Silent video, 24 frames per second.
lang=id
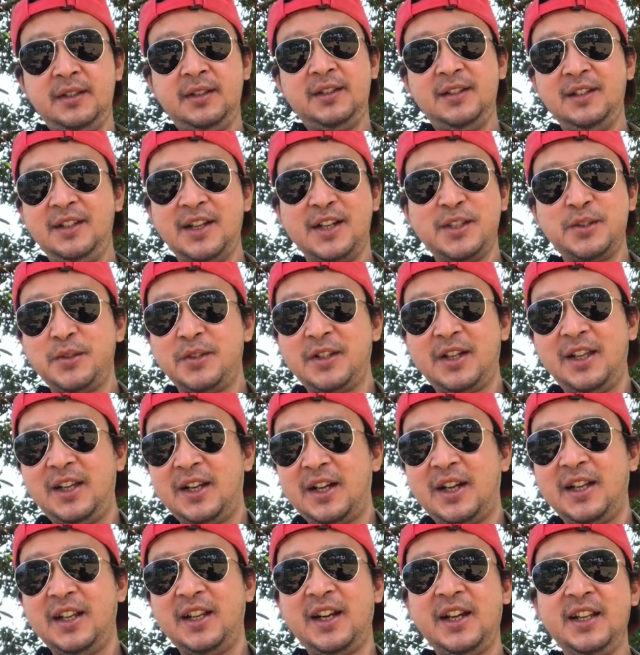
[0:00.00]
nggak suka yang
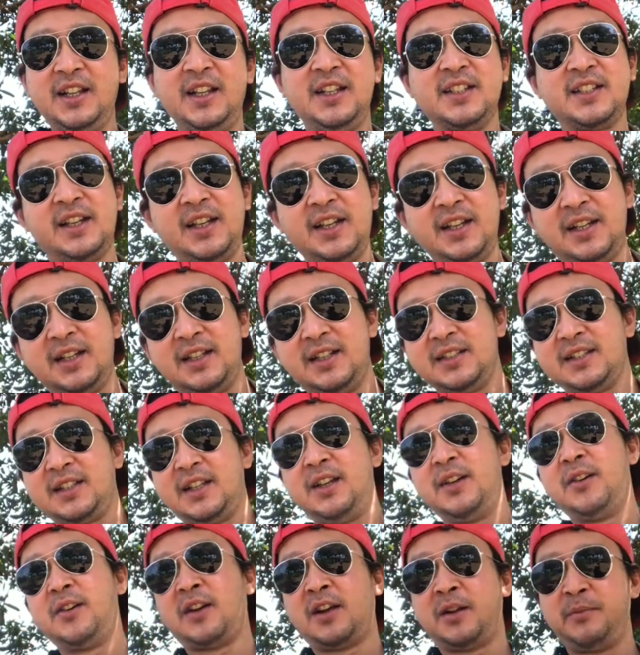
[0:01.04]
aneh-aneh saya
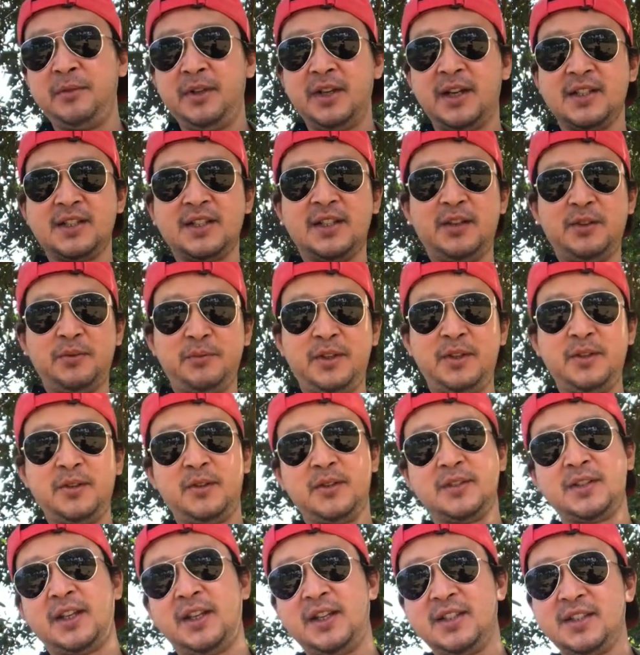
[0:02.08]
saya orang biasa Om
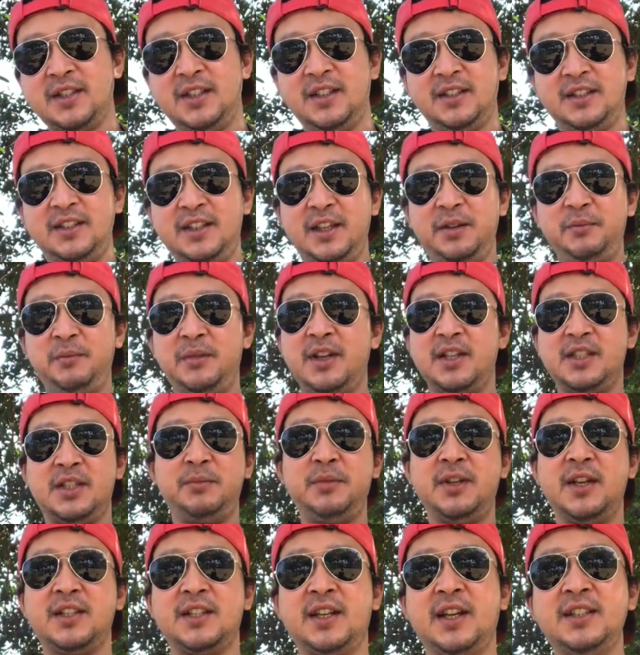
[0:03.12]
Diko saya senangnya yang
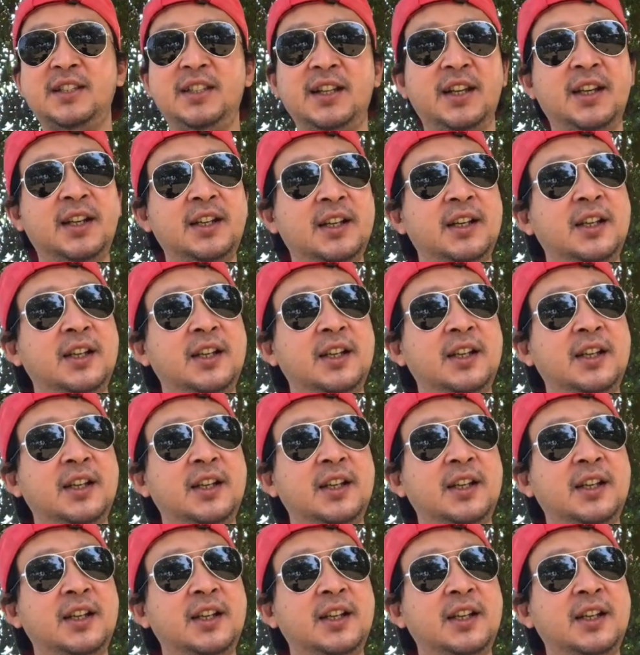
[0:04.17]
biasa-biasa aja